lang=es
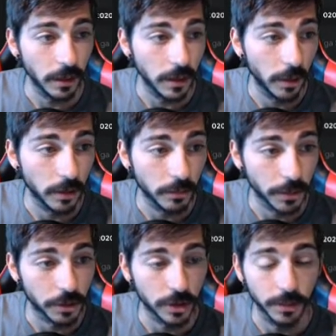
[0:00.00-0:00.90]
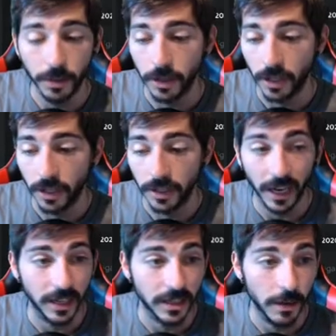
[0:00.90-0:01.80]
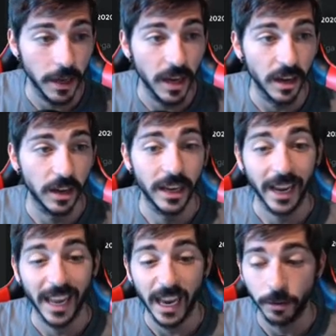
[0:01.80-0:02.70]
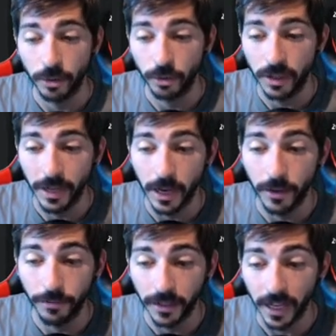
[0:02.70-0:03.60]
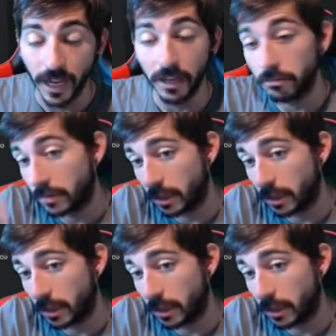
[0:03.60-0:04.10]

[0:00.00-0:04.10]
Y bueno, pues eso nos permite que llegar al Sevilla, que llegamos con Sevilla fatal y